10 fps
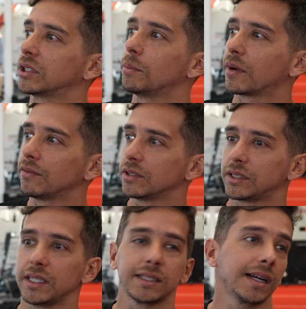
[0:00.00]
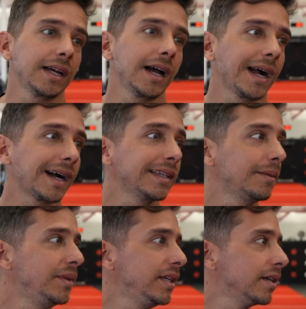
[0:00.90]
mostrando para vocês a, a
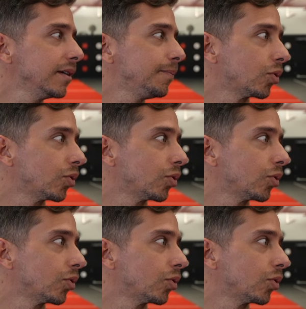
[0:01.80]
academia,